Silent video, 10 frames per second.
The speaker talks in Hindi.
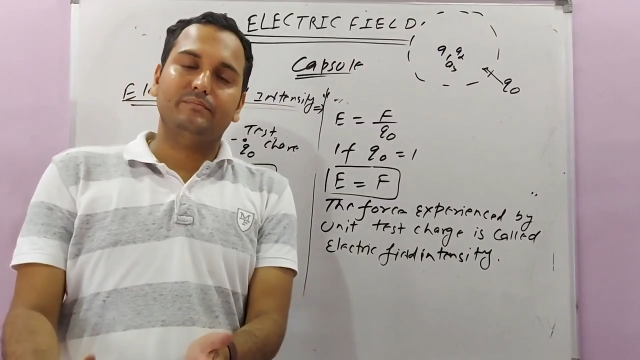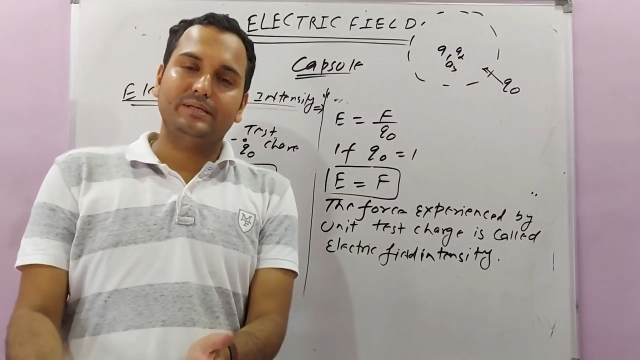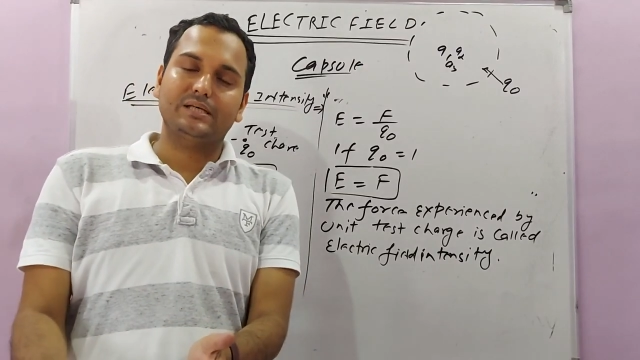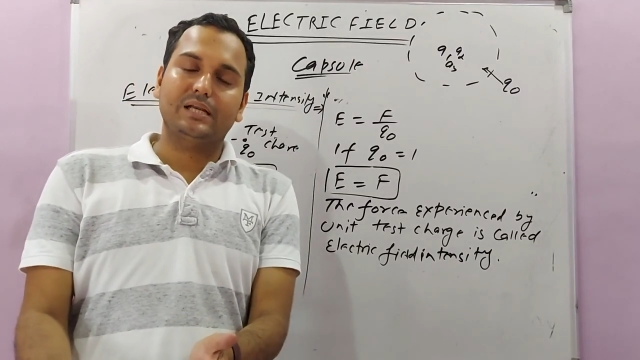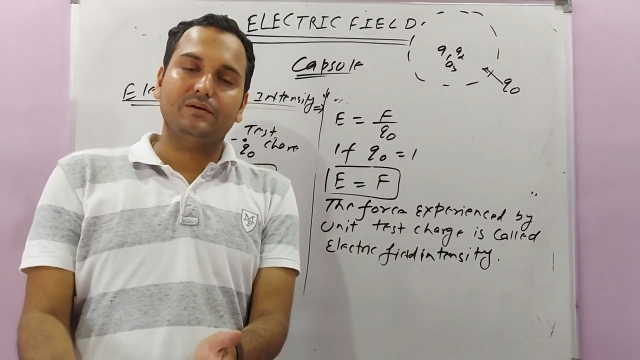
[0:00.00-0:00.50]

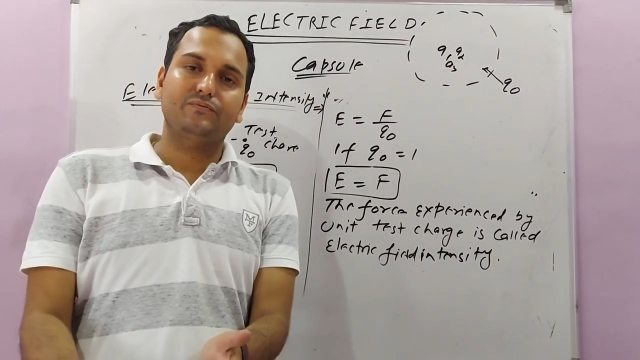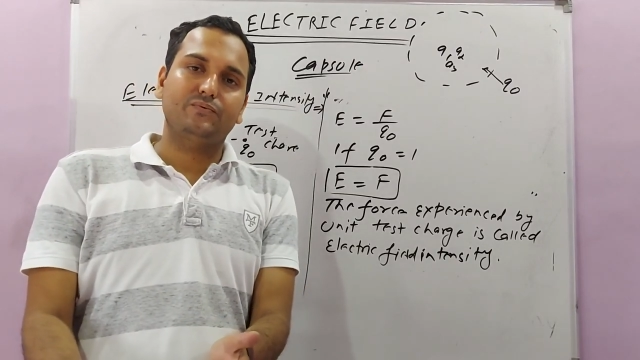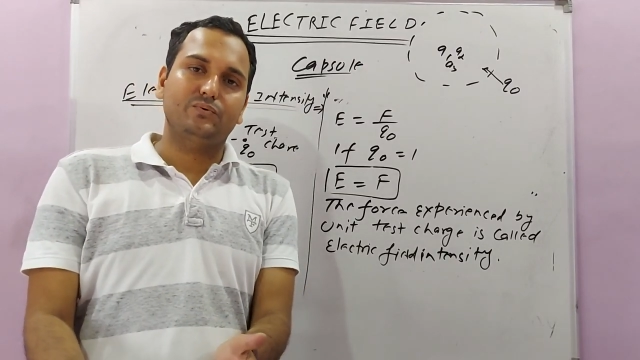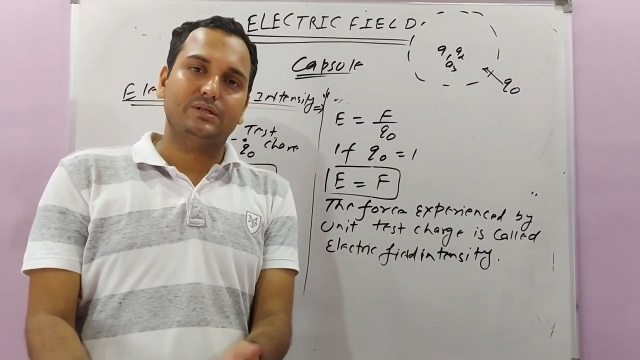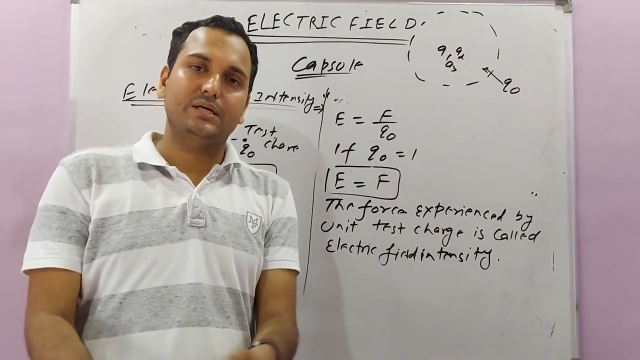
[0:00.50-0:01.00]
बेसिकली
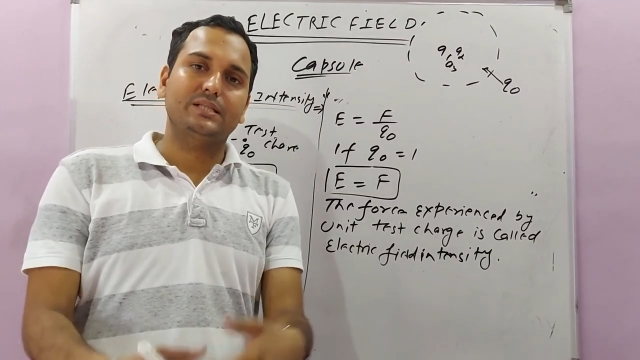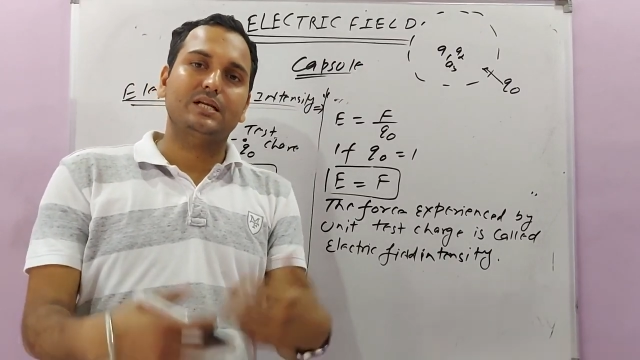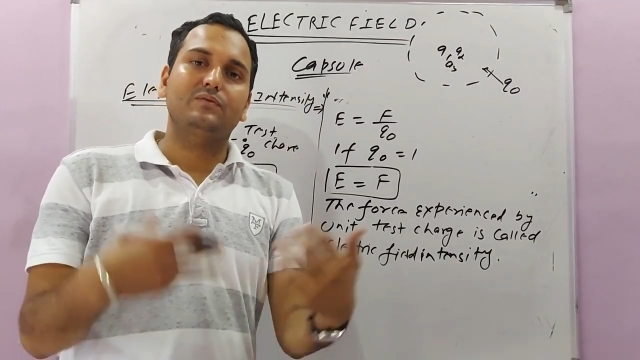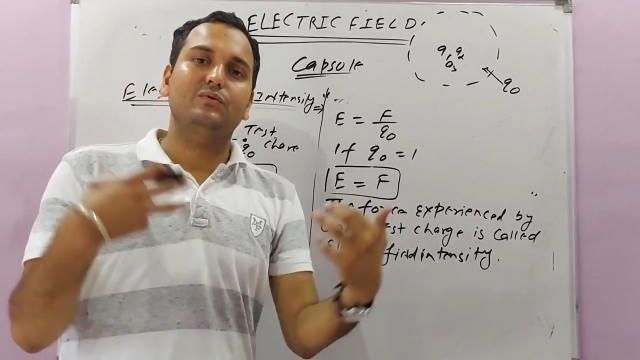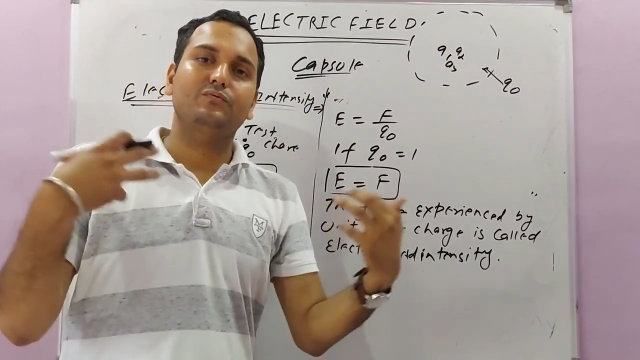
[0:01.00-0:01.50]
फोर्स कि
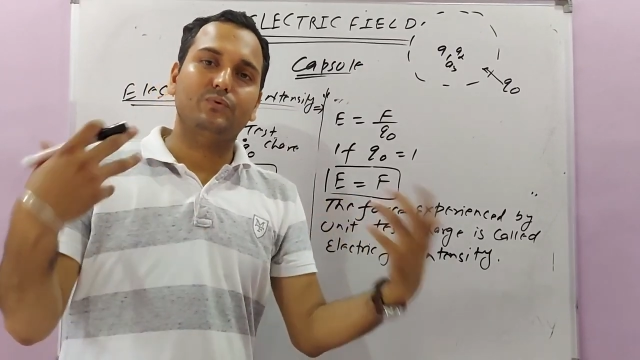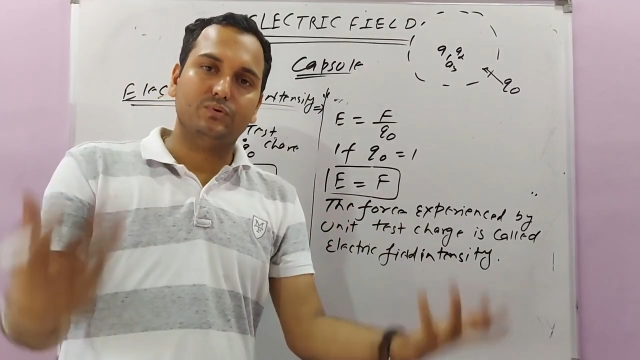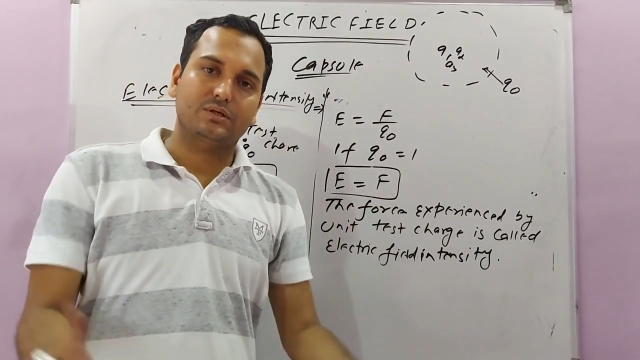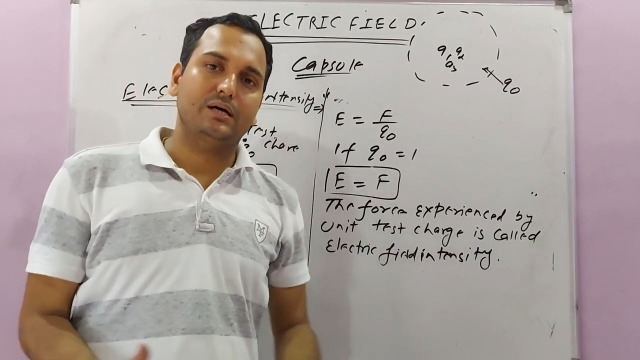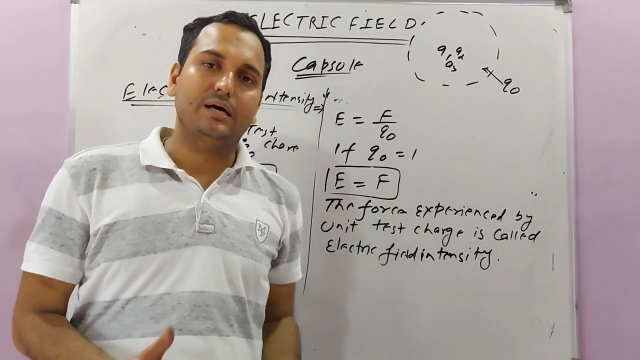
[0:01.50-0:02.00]
कितना वो
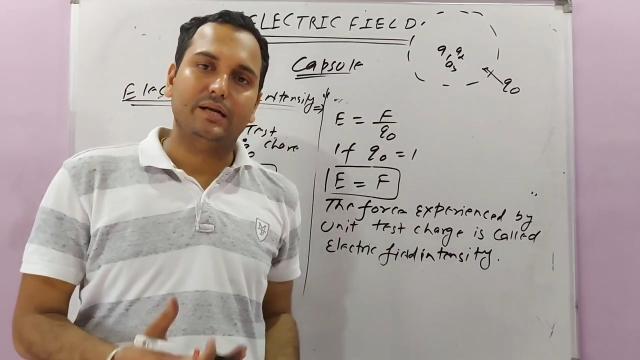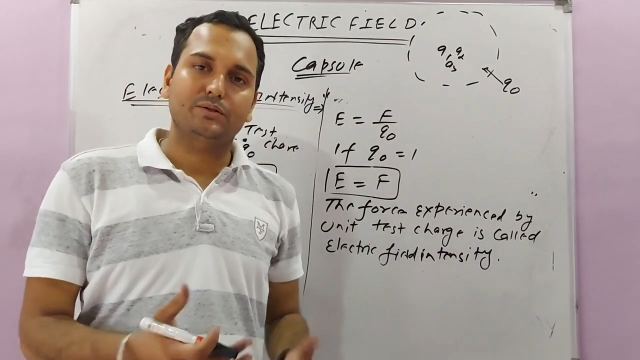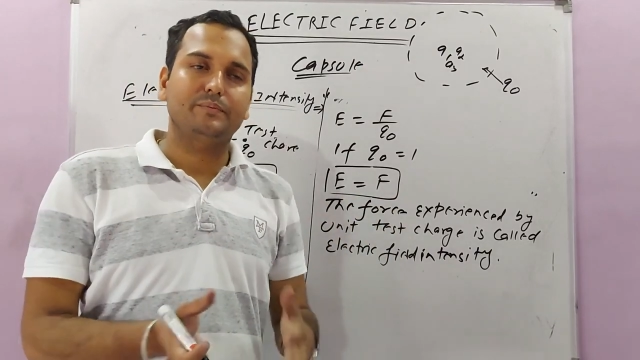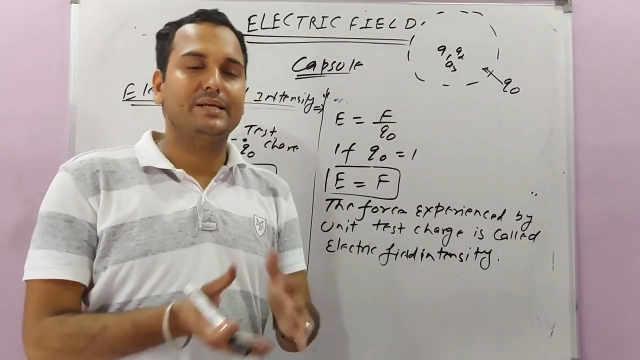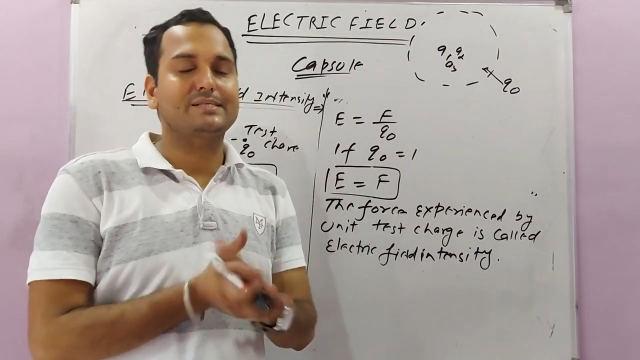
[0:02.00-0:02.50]
फोर्स लगा रहा
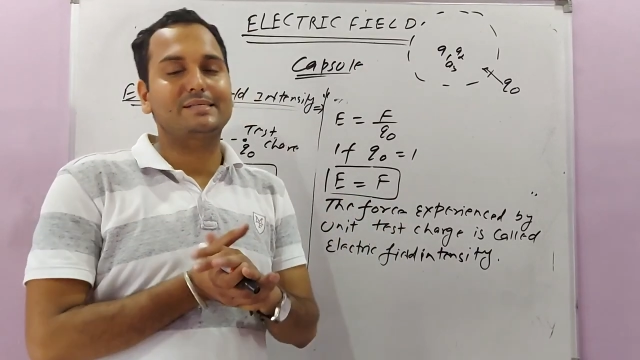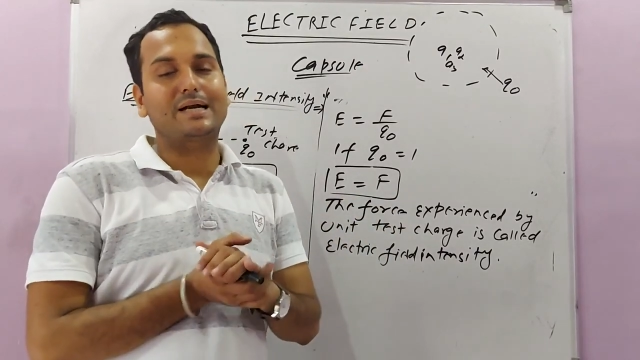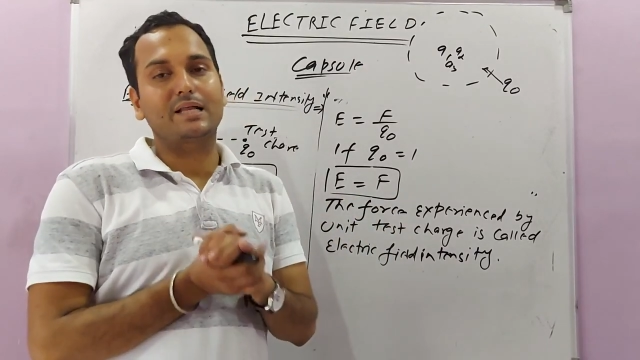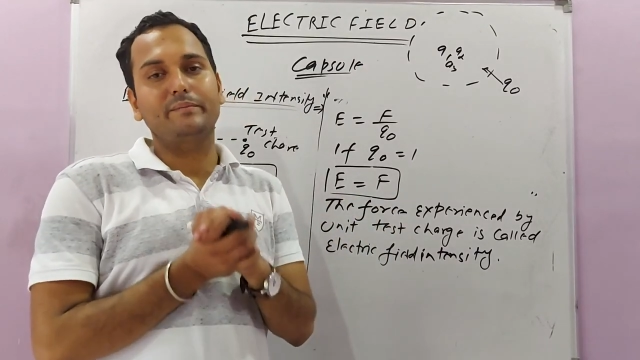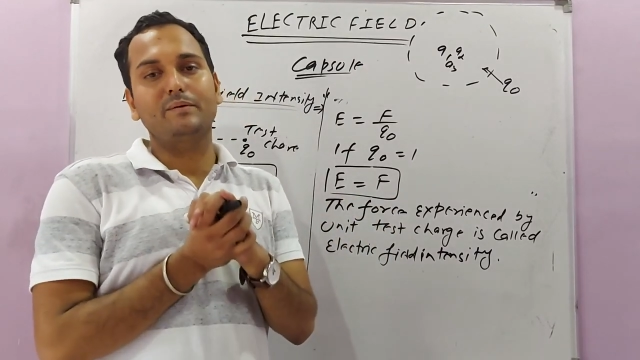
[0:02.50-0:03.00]
है तो मैंने
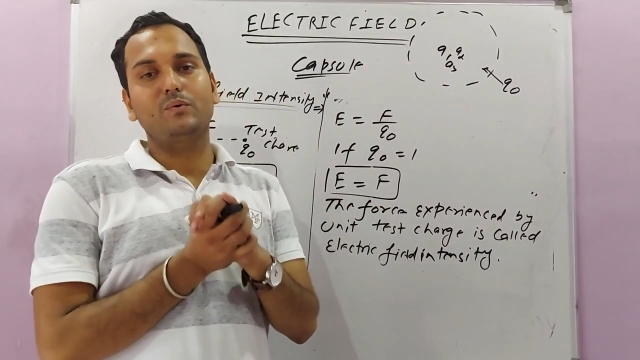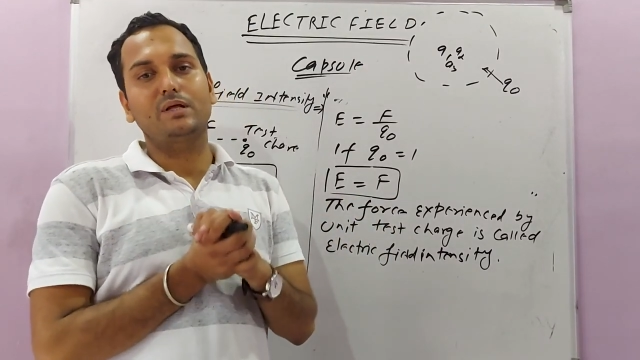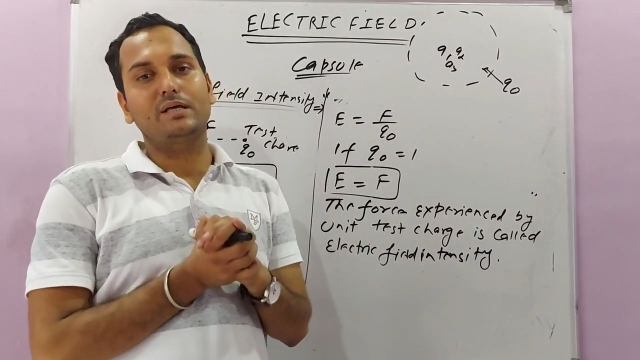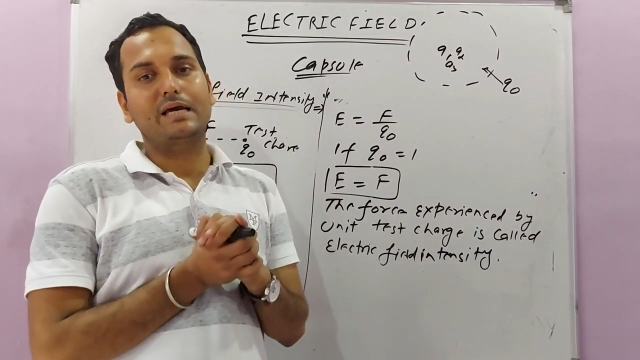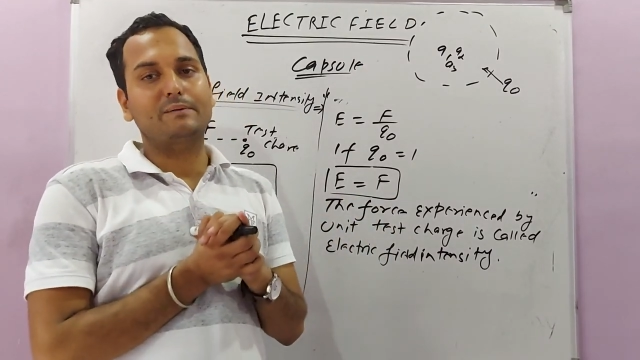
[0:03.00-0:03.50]
स्टार्टिंग में ही
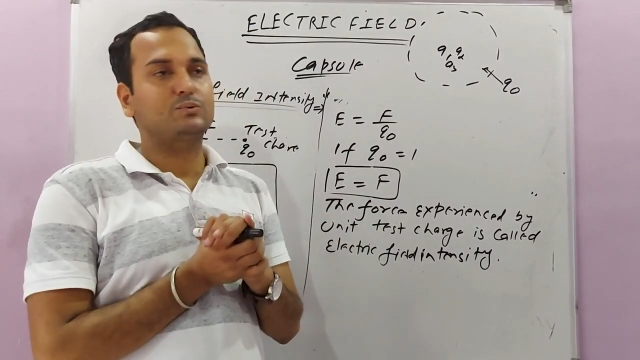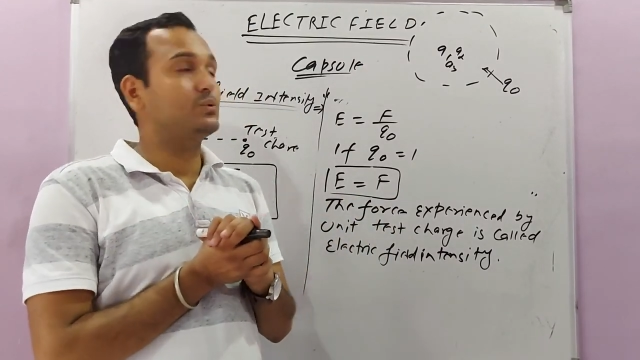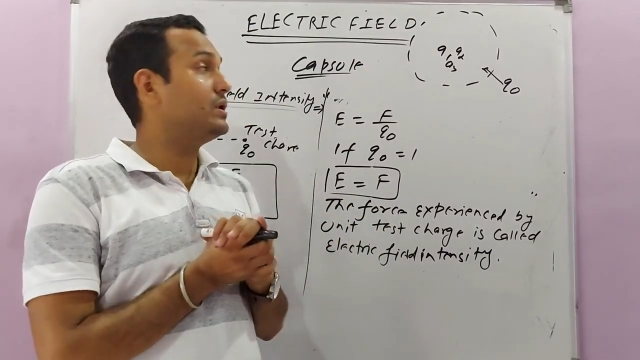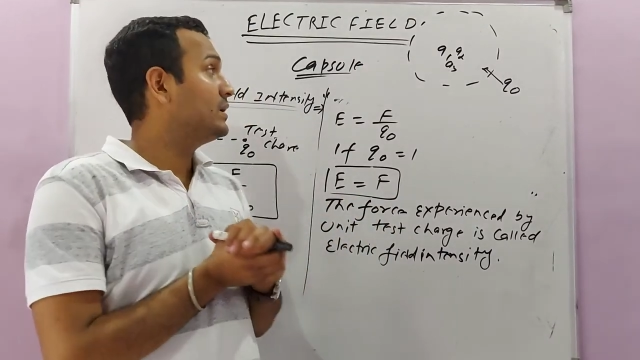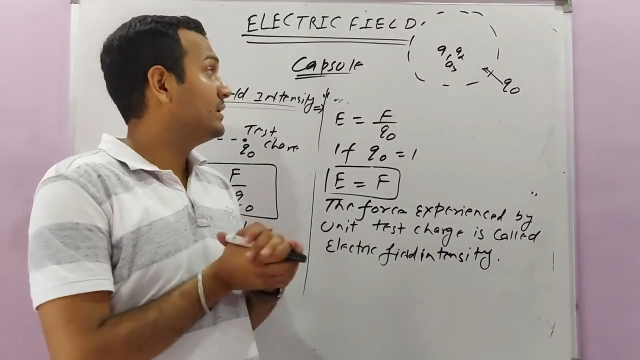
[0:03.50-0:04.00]
बोला था
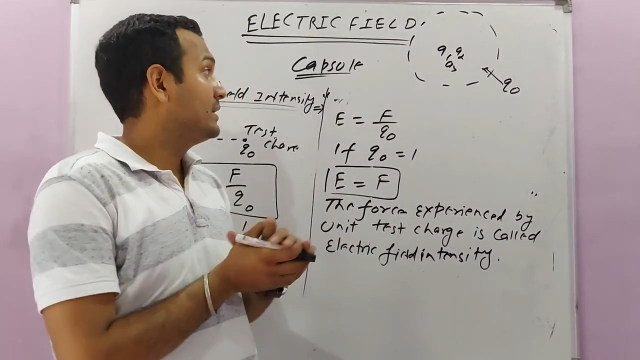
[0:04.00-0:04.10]
कैप्सूल